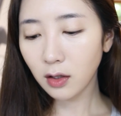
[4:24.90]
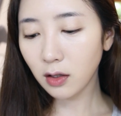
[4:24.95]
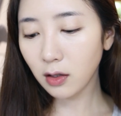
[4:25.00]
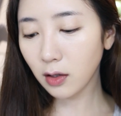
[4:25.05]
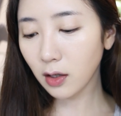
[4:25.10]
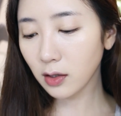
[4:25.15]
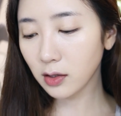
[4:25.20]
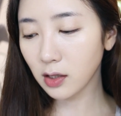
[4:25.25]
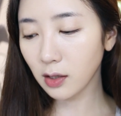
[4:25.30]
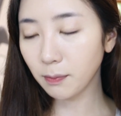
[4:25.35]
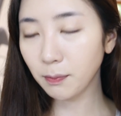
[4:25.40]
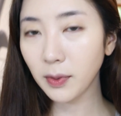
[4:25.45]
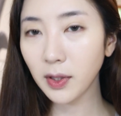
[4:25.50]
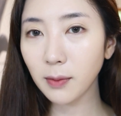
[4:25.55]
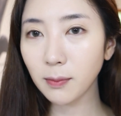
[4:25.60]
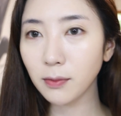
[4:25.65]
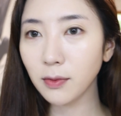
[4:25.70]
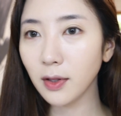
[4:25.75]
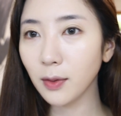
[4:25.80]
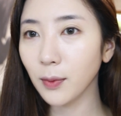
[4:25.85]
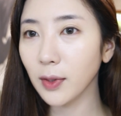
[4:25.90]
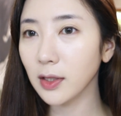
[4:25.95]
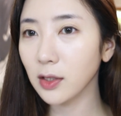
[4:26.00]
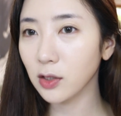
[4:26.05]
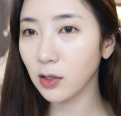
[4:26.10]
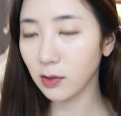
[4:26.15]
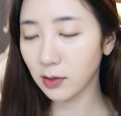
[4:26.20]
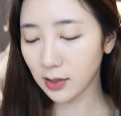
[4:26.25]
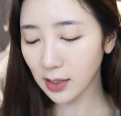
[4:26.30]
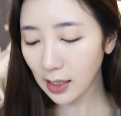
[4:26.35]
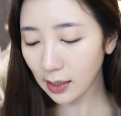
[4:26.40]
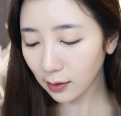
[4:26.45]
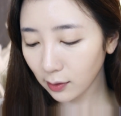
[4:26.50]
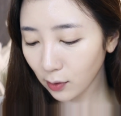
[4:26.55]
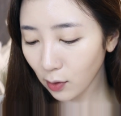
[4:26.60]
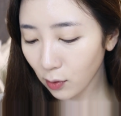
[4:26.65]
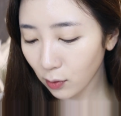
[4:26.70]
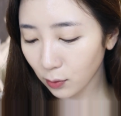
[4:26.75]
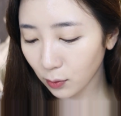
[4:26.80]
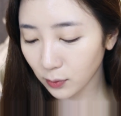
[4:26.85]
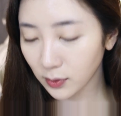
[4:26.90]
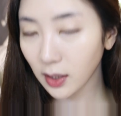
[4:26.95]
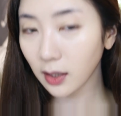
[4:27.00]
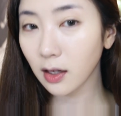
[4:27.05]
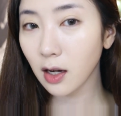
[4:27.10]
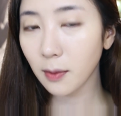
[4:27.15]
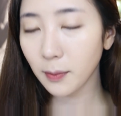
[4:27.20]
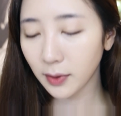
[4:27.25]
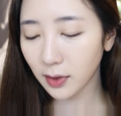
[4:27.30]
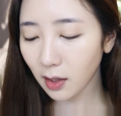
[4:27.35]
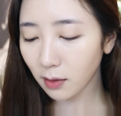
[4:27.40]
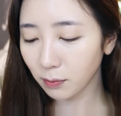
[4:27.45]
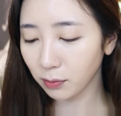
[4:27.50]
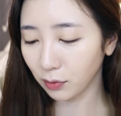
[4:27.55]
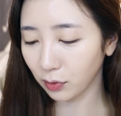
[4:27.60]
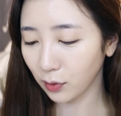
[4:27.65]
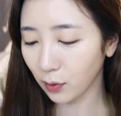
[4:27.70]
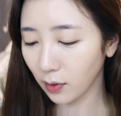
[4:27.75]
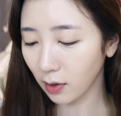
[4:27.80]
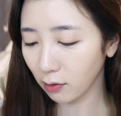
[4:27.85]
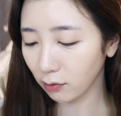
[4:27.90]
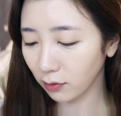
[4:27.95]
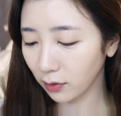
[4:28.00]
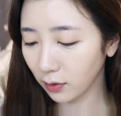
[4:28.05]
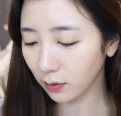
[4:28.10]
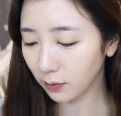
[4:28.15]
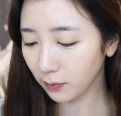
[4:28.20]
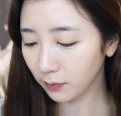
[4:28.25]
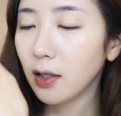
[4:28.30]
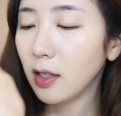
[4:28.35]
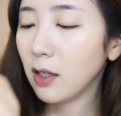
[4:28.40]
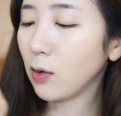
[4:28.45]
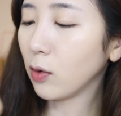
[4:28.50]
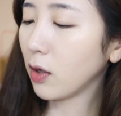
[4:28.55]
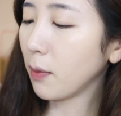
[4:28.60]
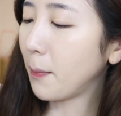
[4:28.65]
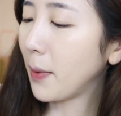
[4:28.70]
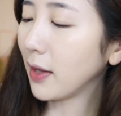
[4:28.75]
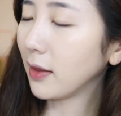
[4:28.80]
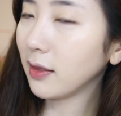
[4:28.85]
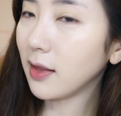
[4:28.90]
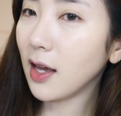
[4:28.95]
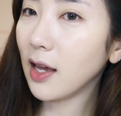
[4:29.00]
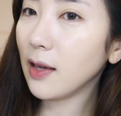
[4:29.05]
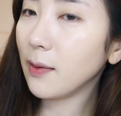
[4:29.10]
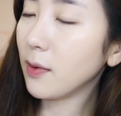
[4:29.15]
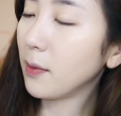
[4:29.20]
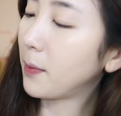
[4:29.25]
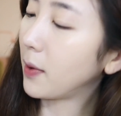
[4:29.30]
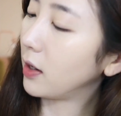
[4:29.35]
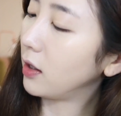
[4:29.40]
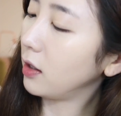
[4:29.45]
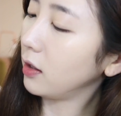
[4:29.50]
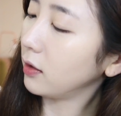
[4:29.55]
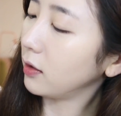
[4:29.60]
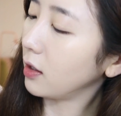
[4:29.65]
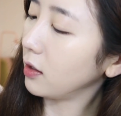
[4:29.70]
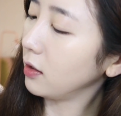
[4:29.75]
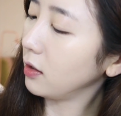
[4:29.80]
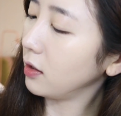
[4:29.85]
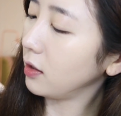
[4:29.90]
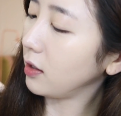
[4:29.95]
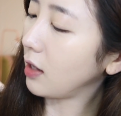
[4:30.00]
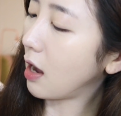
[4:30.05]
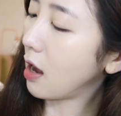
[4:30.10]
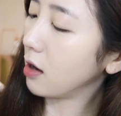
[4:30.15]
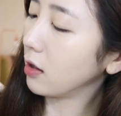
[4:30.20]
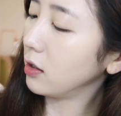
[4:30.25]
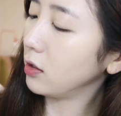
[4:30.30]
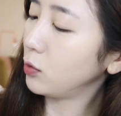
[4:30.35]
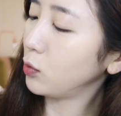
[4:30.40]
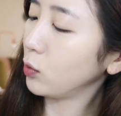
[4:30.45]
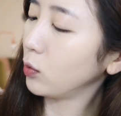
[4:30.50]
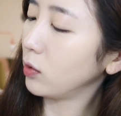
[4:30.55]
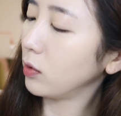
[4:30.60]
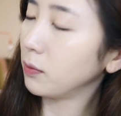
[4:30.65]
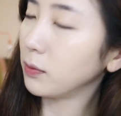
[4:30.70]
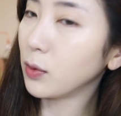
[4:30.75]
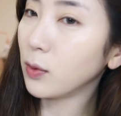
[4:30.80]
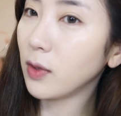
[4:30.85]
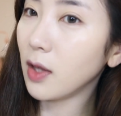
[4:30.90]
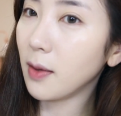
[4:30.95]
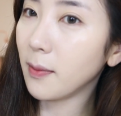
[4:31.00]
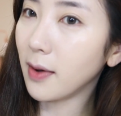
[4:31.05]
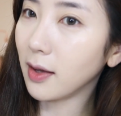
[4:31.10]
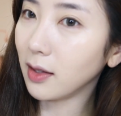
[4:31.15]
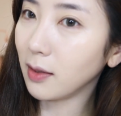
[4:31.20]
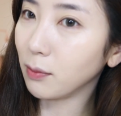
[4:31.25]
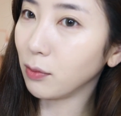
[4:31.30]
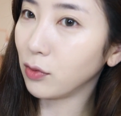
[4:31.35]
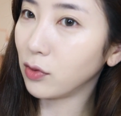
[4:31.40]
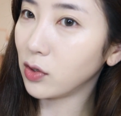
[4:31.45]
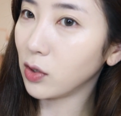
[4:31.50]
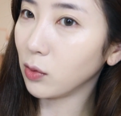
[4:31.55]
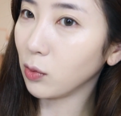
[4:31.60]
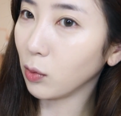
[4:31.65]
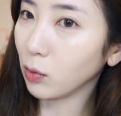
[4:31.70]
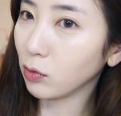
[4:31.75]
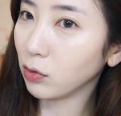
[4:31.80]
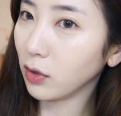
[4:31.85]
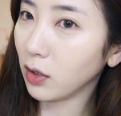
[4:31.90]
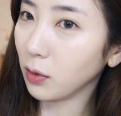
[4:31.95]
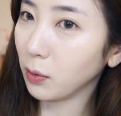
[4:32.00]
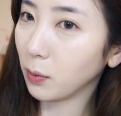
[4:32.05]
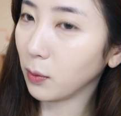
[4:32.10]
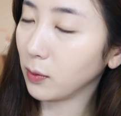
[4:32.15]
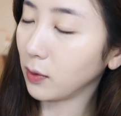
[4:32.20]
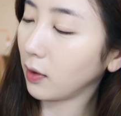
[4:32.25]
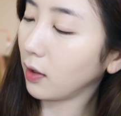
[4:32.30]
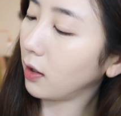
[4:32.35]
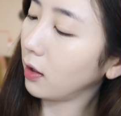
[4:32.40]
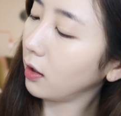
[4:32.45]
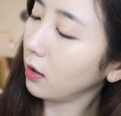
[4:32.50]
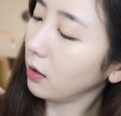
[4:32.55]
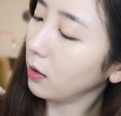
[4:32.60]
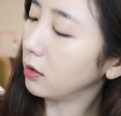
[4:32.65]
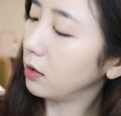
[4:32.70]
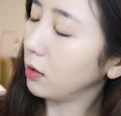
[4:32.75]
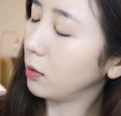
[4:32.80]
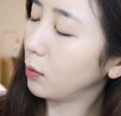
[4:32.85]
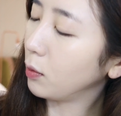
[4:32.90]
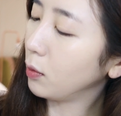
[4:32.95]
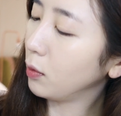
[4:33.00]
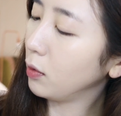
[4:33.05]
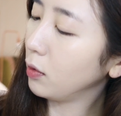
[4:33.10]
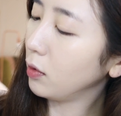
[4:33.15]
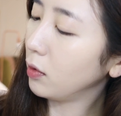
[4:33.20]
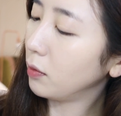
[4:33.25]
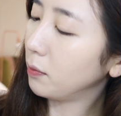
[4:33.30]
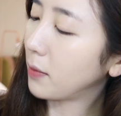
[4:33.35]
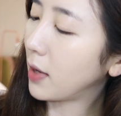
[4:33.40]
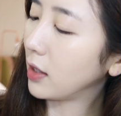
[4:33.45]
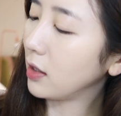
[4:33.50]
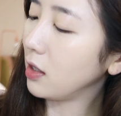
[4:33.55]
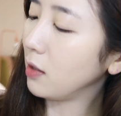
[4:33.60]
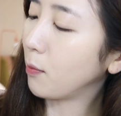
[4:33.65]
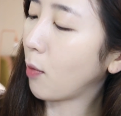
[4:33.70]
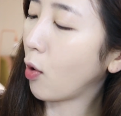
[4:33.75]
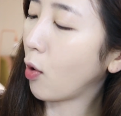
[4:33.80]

이게 제 피부에 완전 찰떡으로 색감이 딱 붙더라고요. 이렇게 팟타입을 바를 때는 양을 조금 손에 많이 묻혀놓고요, 이렇게. 그리고 많이